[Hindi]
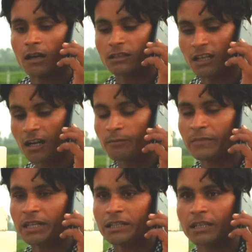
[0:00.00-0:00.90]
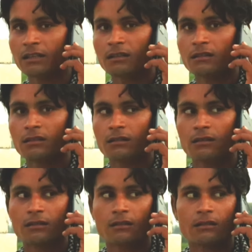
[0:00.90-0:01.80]
हाँ जहाँ हम मिले थे
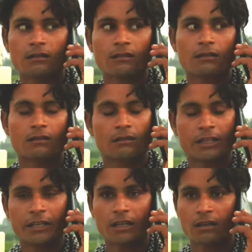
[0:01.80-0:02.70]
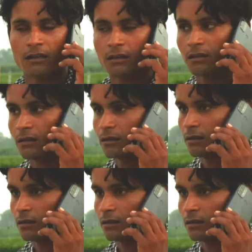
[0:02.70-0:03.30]
ठीक है